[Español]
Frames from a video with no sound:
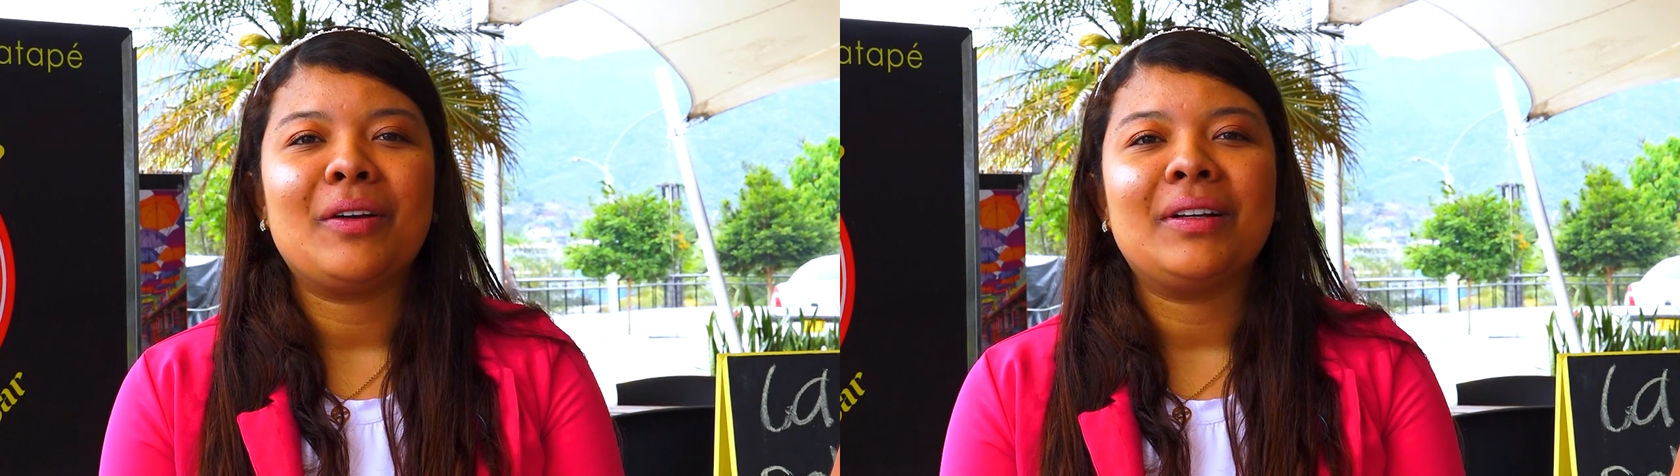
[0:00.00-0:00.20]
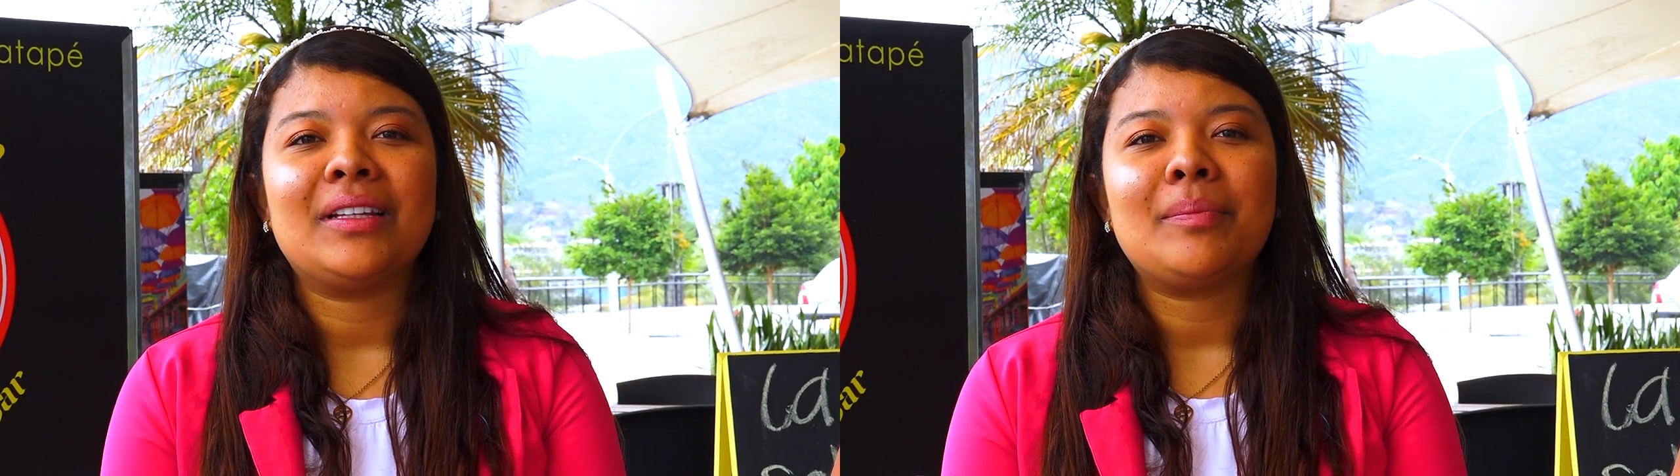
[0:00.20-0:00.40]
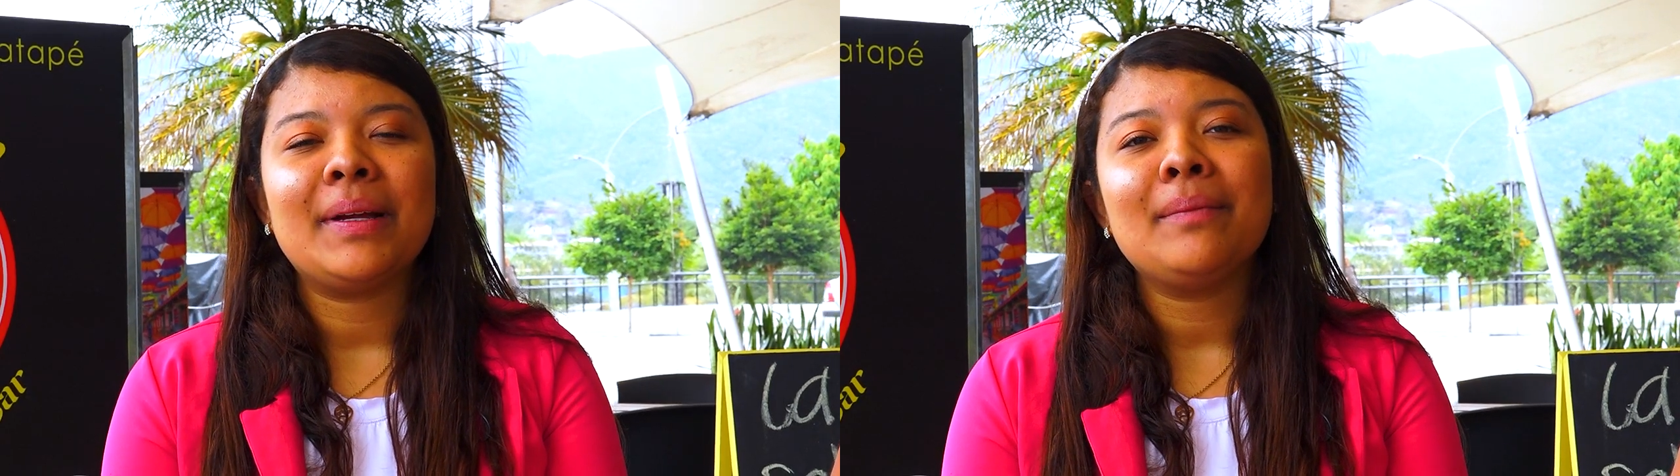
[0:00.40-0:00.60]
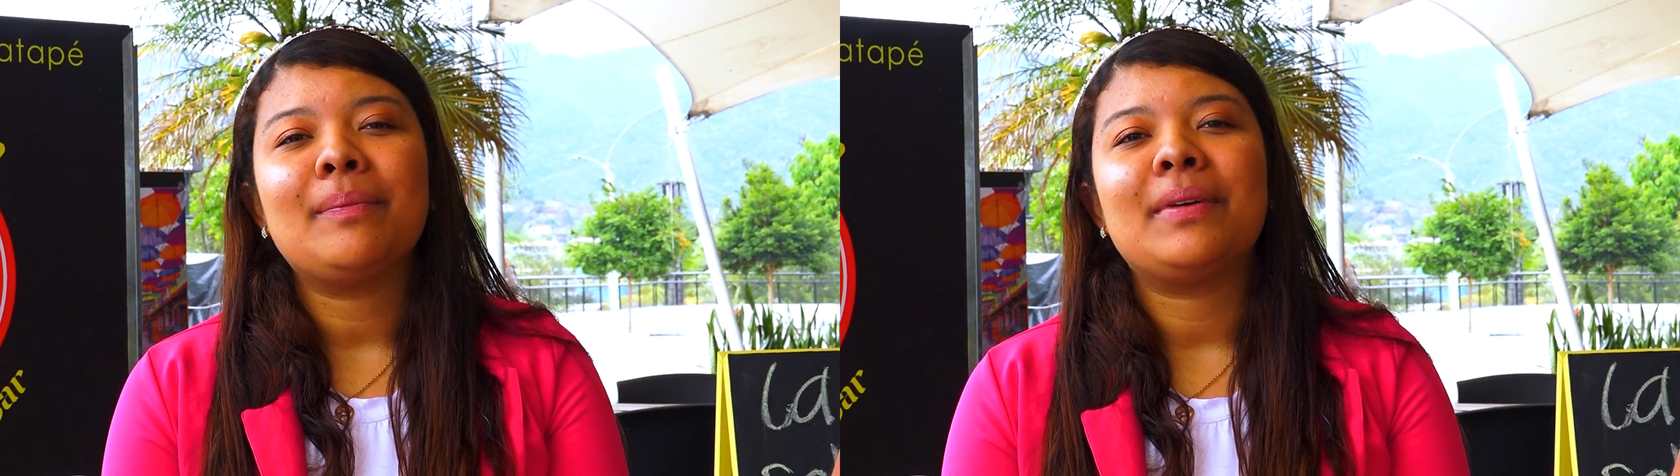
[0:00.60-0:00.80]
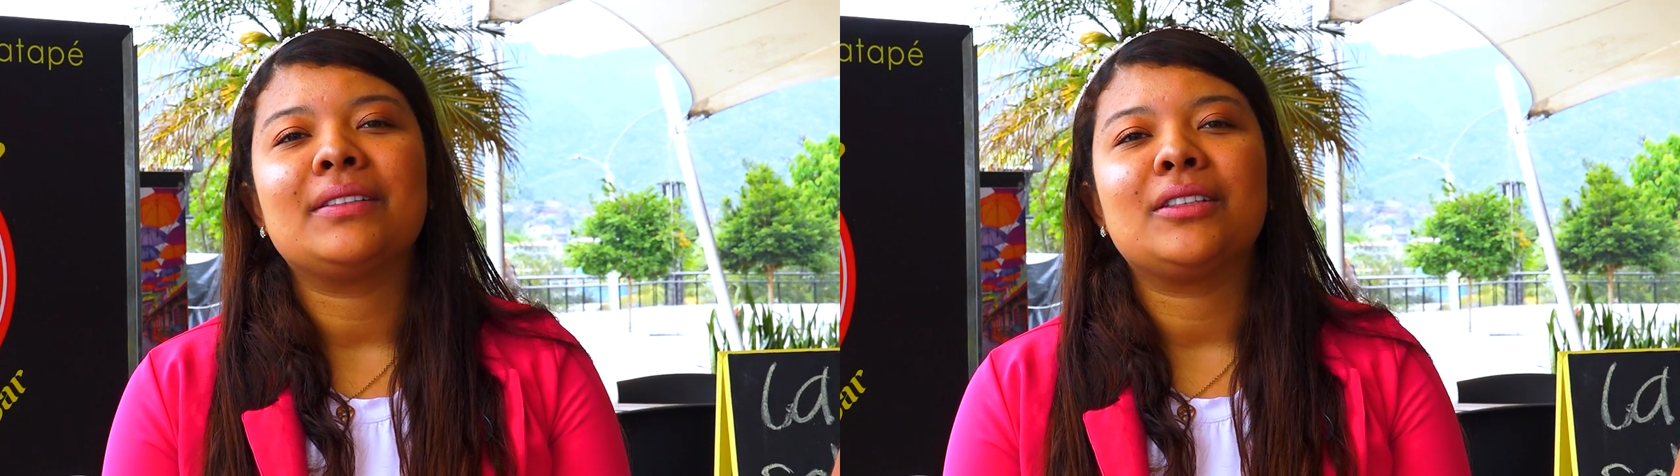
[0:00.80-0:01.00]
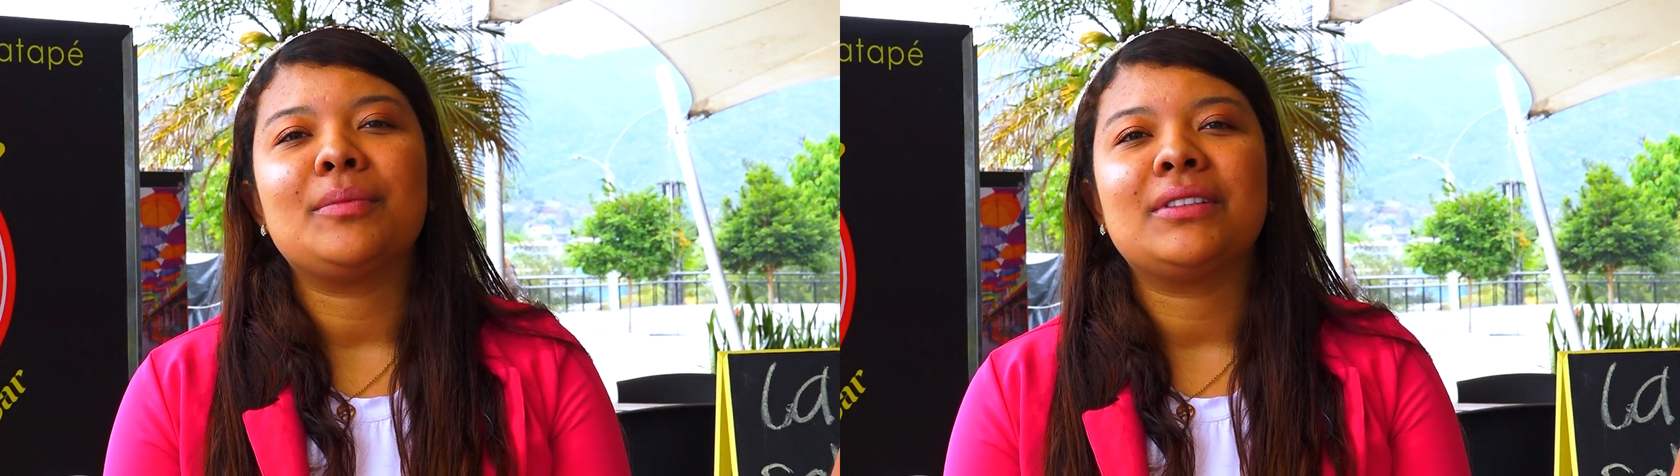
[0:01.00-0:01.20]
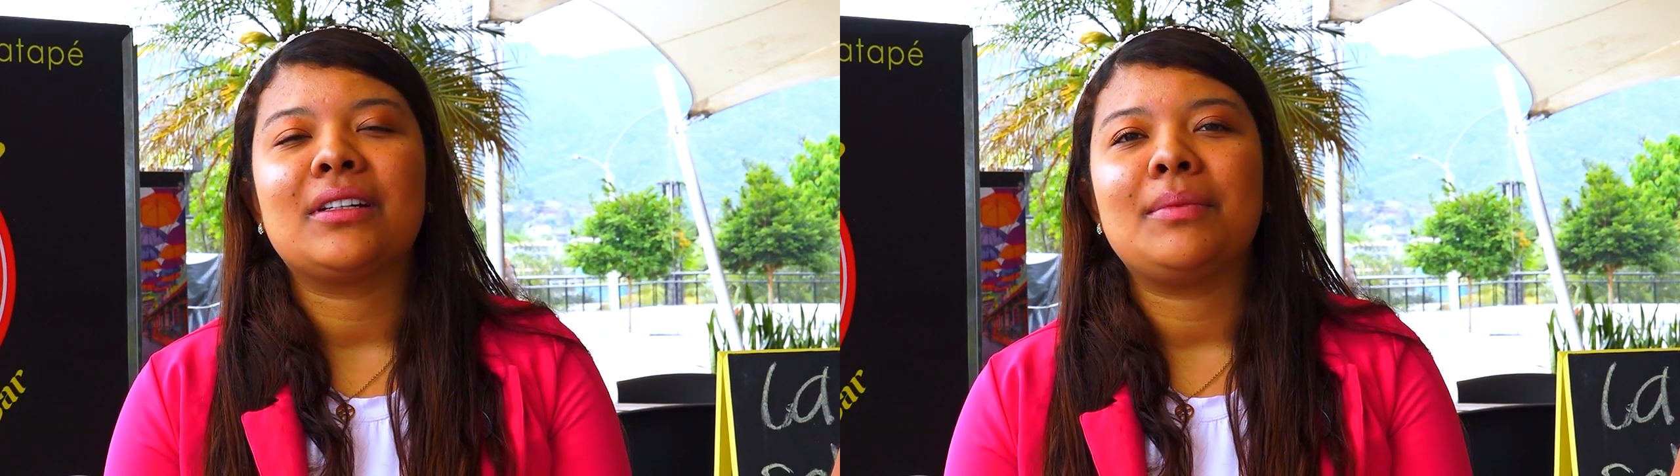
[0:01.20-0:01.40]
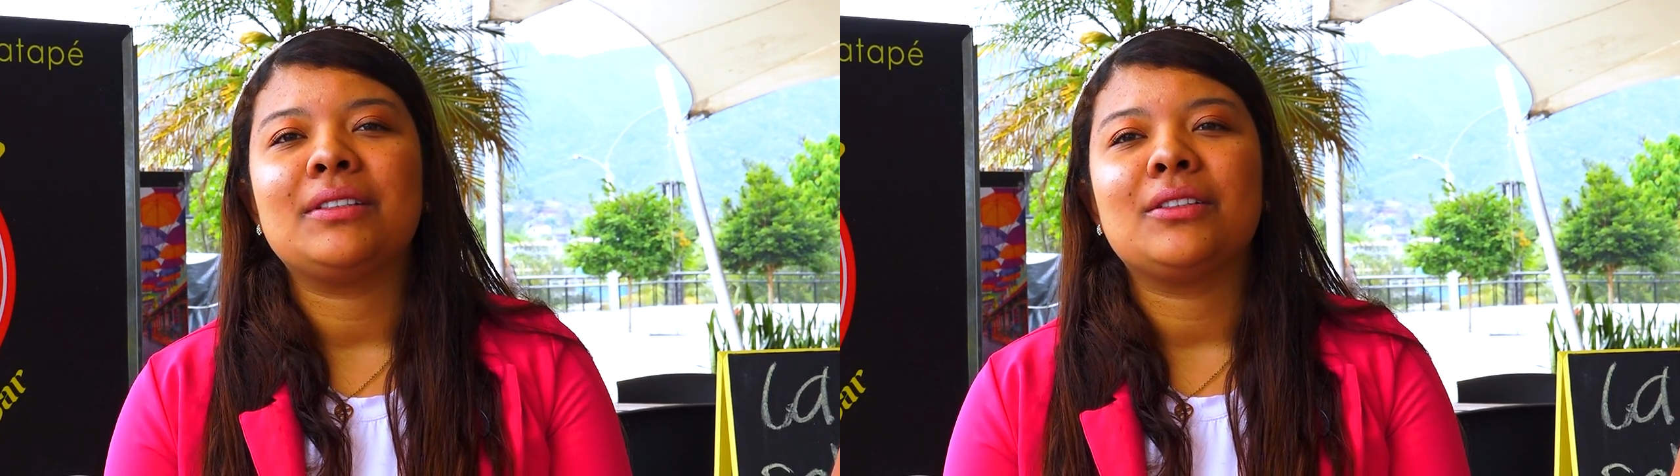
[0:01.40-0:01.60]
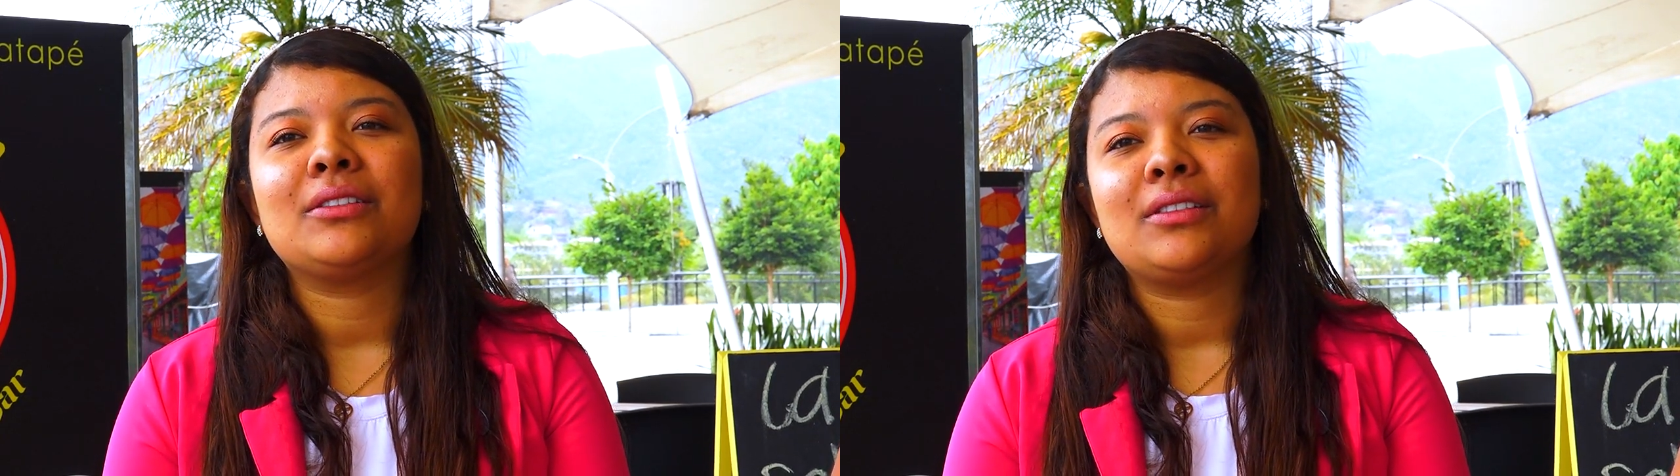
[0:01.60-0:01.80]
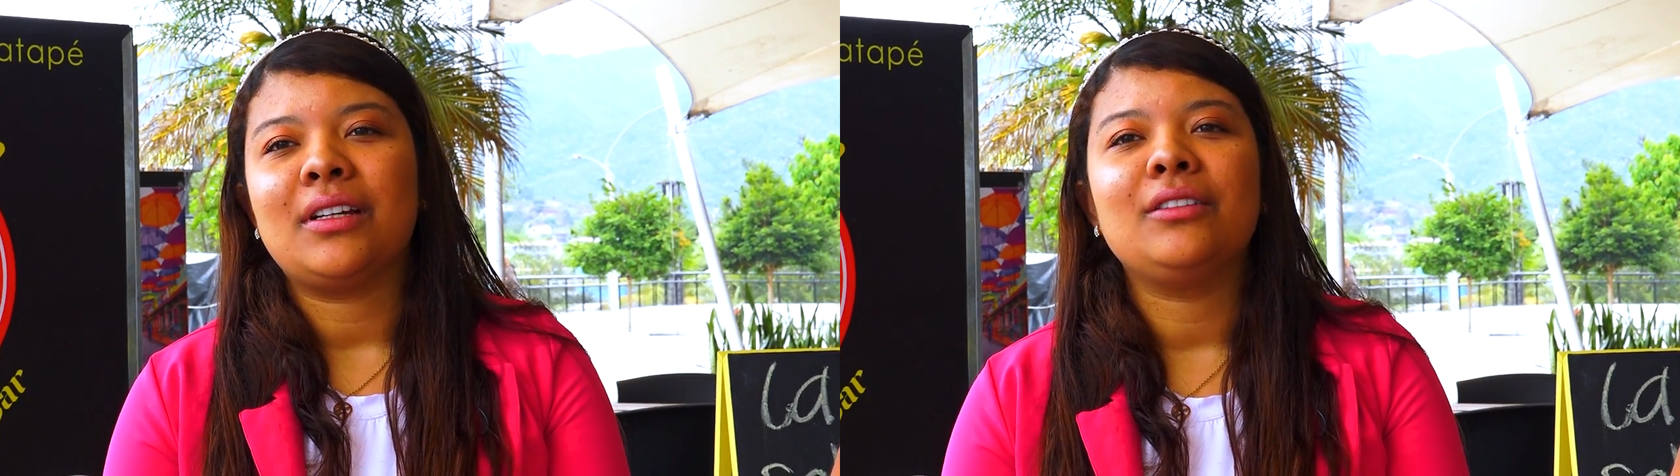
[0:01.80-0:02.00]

de Guatapé, presto mis servicios